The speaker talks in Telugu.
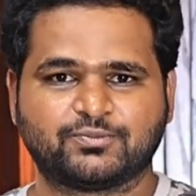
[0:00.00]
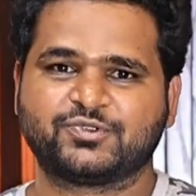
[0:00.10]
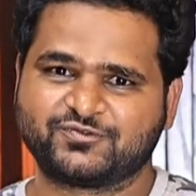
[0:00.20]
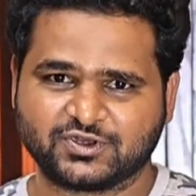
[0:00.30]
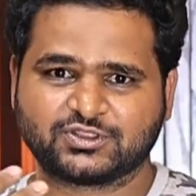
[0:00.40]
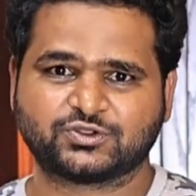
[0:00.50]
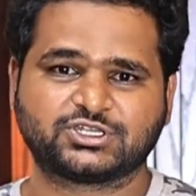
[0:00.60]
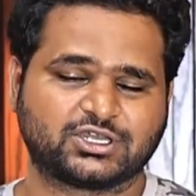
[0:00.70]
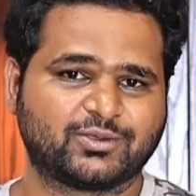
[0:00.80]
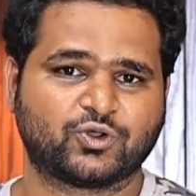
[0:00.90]
ఫిఫ్టీన్
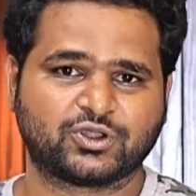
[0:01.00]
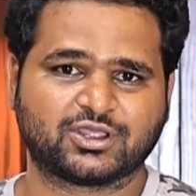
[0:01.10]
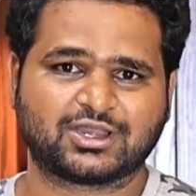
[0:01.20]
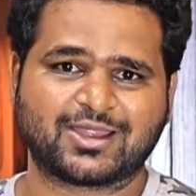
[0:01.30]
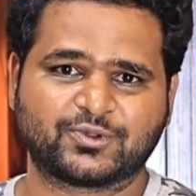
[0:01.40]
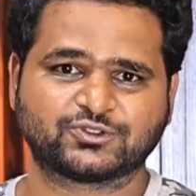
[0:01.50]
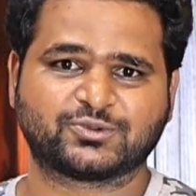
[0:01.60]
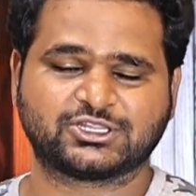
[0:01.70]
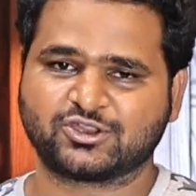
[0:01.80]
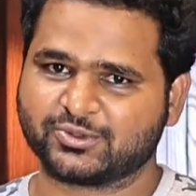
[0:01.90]
థౌజండ్ ఎబో ఉన్న ల్యాప్టాప్స్
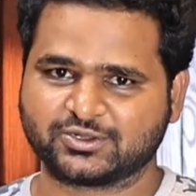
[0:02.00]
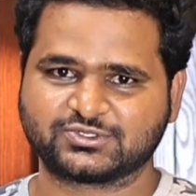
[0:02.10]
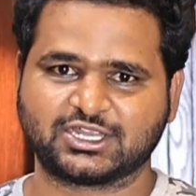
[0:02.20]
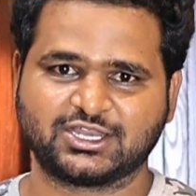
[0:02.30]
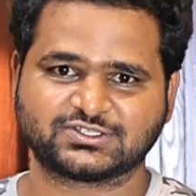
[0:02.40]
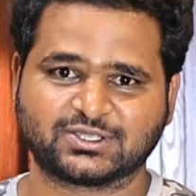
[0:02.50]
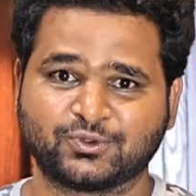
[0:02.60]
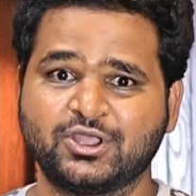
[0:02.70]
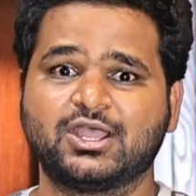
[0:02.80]
మాత్రమే మనం సేల్ చేస్తాము